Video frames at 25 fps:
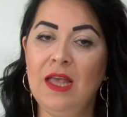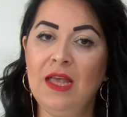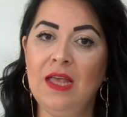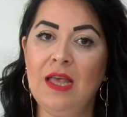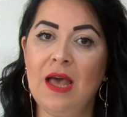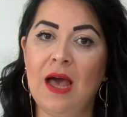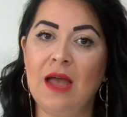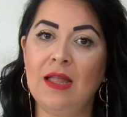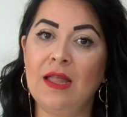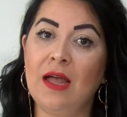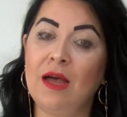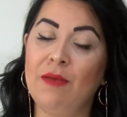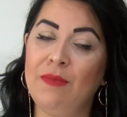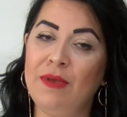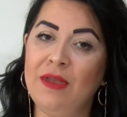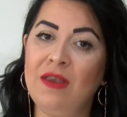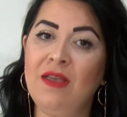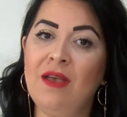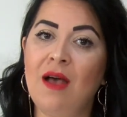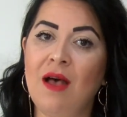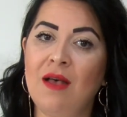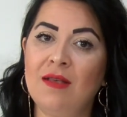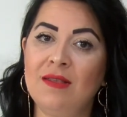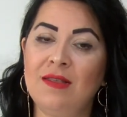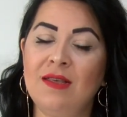Yani haberi
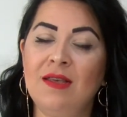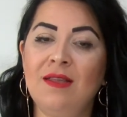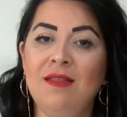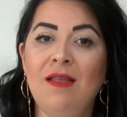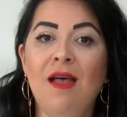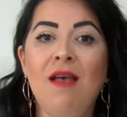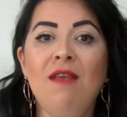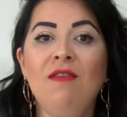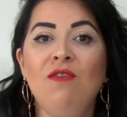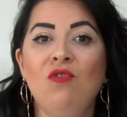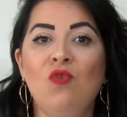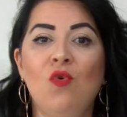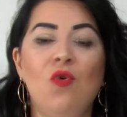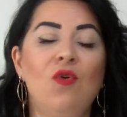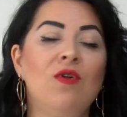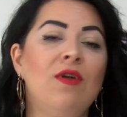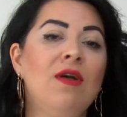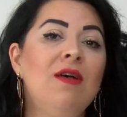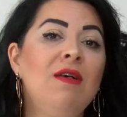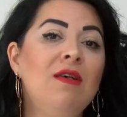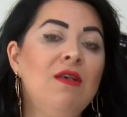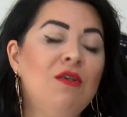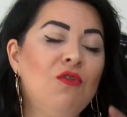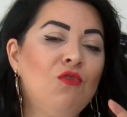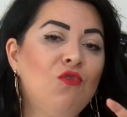yazdıktan
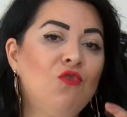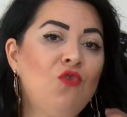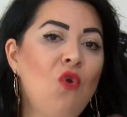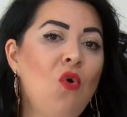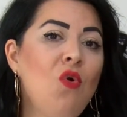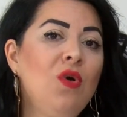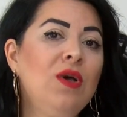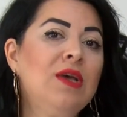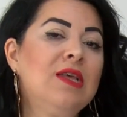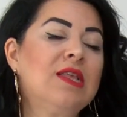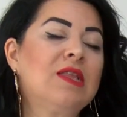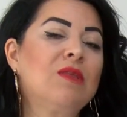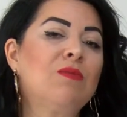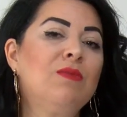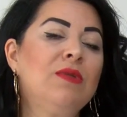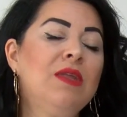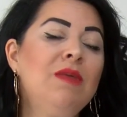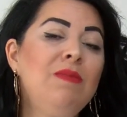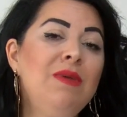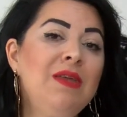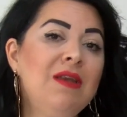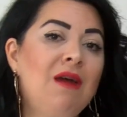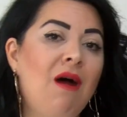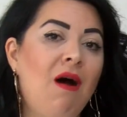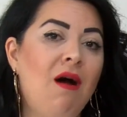sonra son
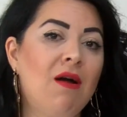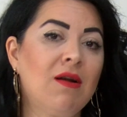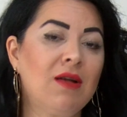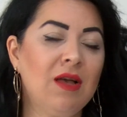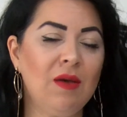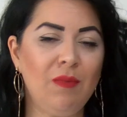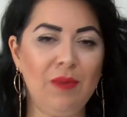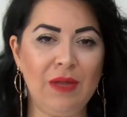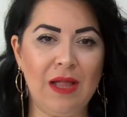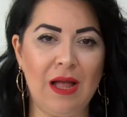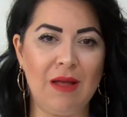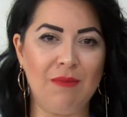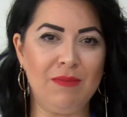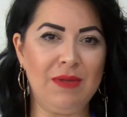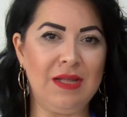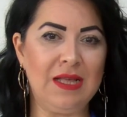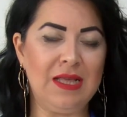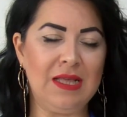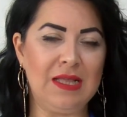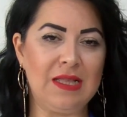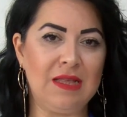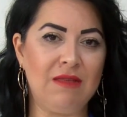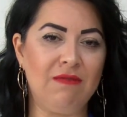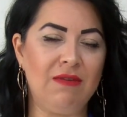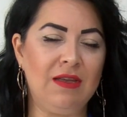kısmında bir arka plan
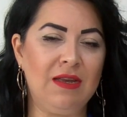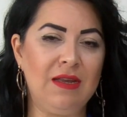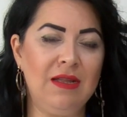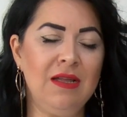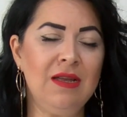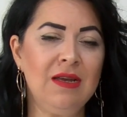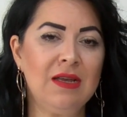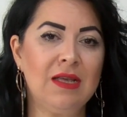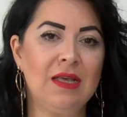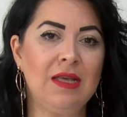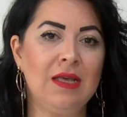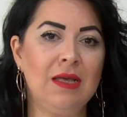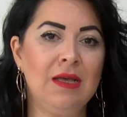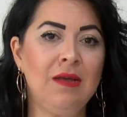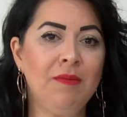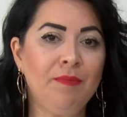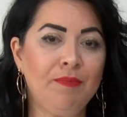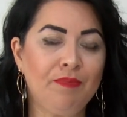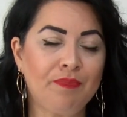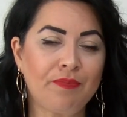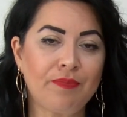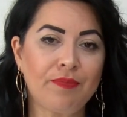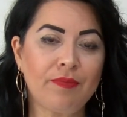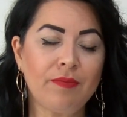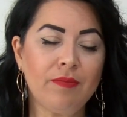bilgisi verilir
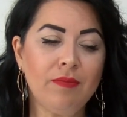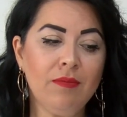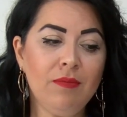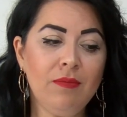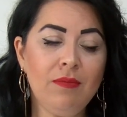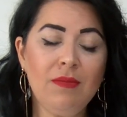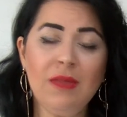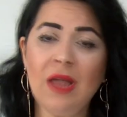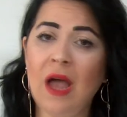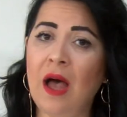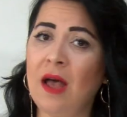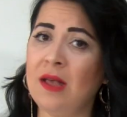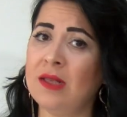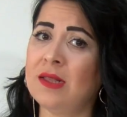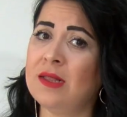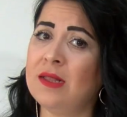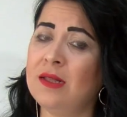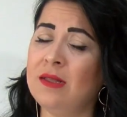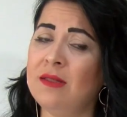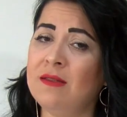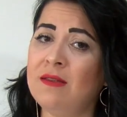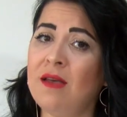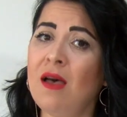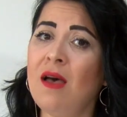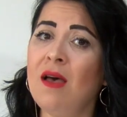ki
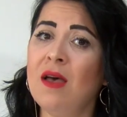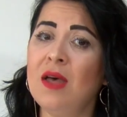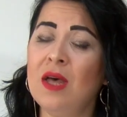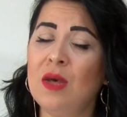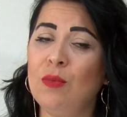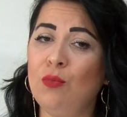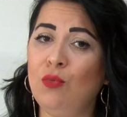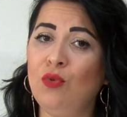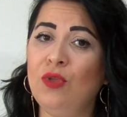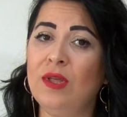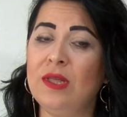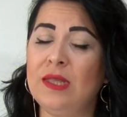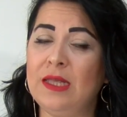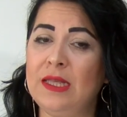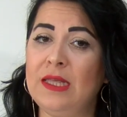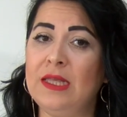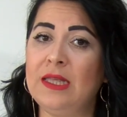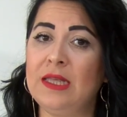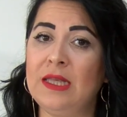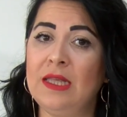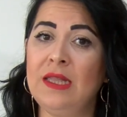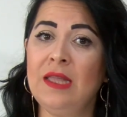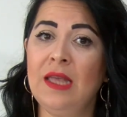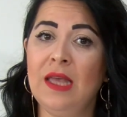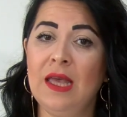aslında bu da
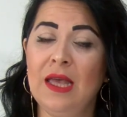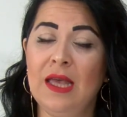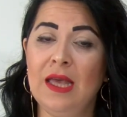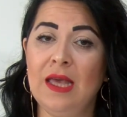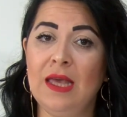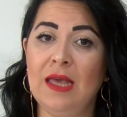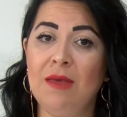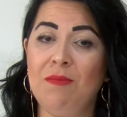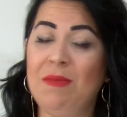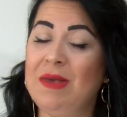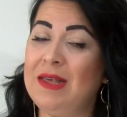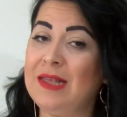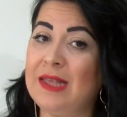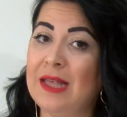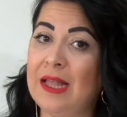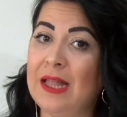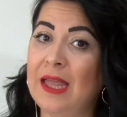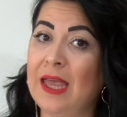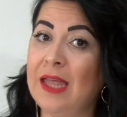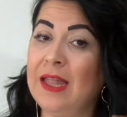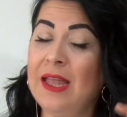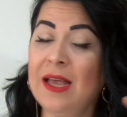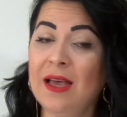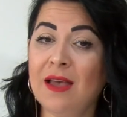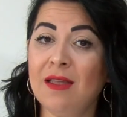sizin e,
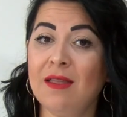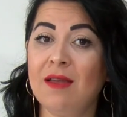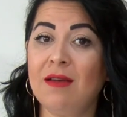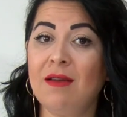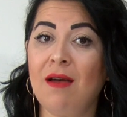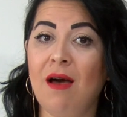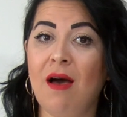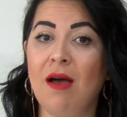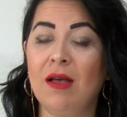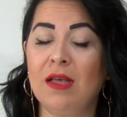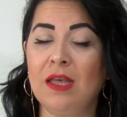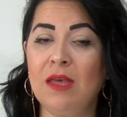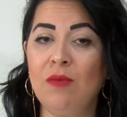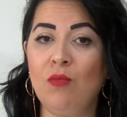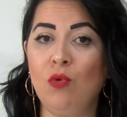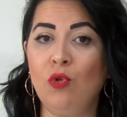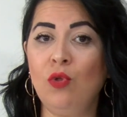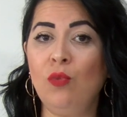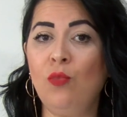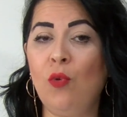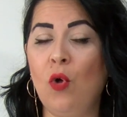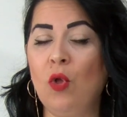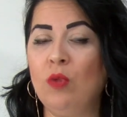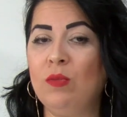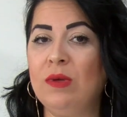meseleye ne kadar hakim
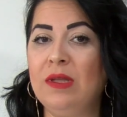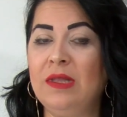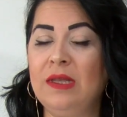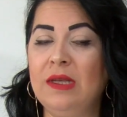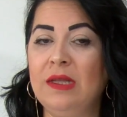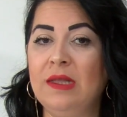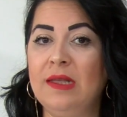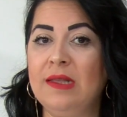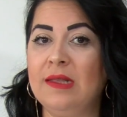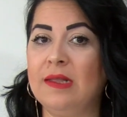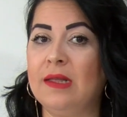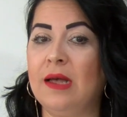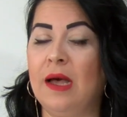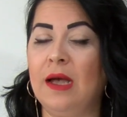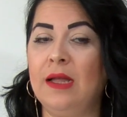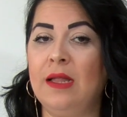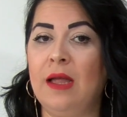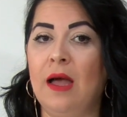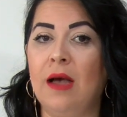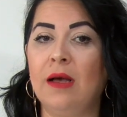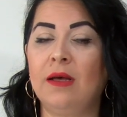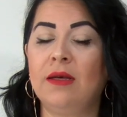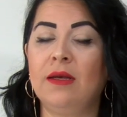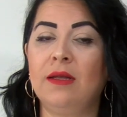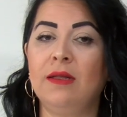olup olmadığınızla
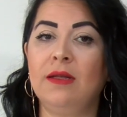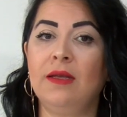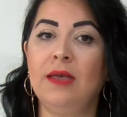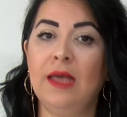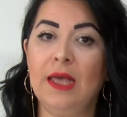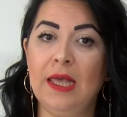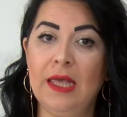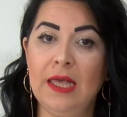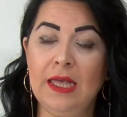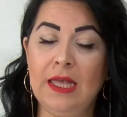alakalı.